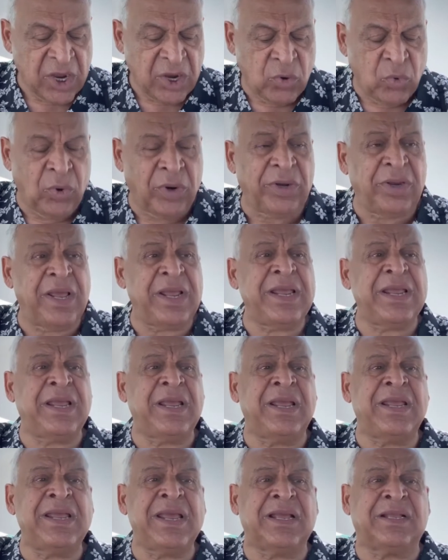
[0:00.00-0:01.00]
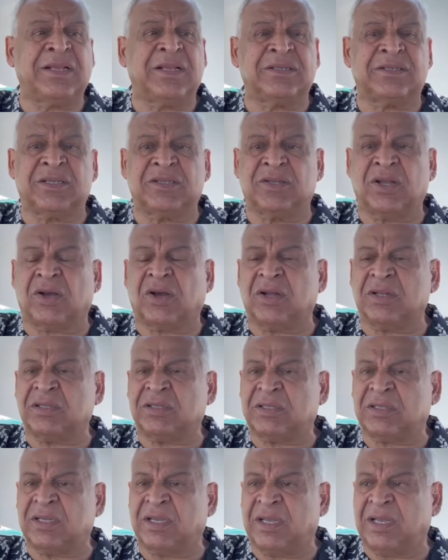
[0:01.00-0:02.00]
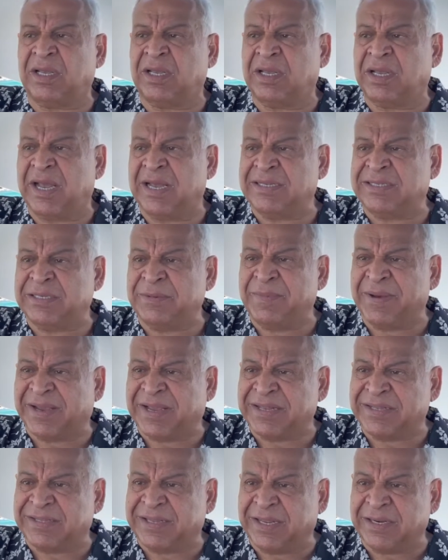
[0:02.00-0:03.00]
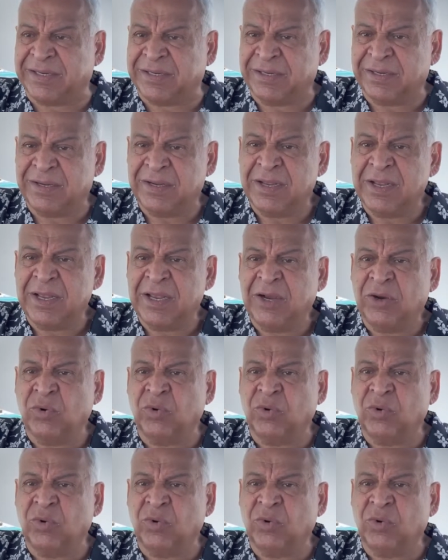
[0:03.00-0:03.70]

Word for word: والله هي صداقات آه، قديمه جدا آه.